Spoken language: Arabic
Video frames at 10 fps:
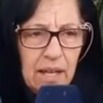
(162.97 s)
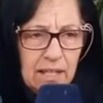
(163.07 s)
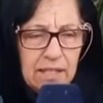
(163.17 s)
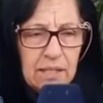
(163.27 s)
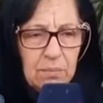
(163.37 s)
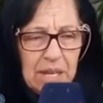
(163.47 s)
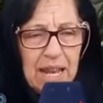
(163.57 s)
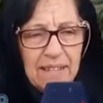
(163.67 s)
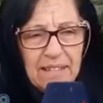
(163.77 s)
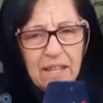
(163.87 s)
غادي يمكن
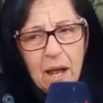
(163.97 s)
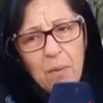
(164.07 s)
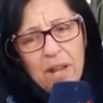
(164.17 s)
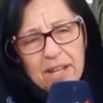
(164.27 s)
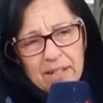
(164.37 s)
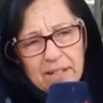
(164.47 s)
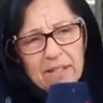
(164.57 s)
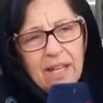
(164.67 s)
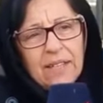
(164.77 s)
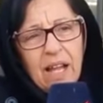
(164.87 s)
لها ديرها ولكن
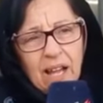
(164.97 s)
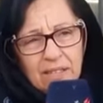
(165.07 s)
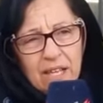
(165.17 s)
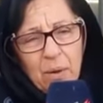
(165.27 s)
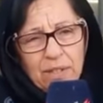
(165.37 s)
هي عندها قضايا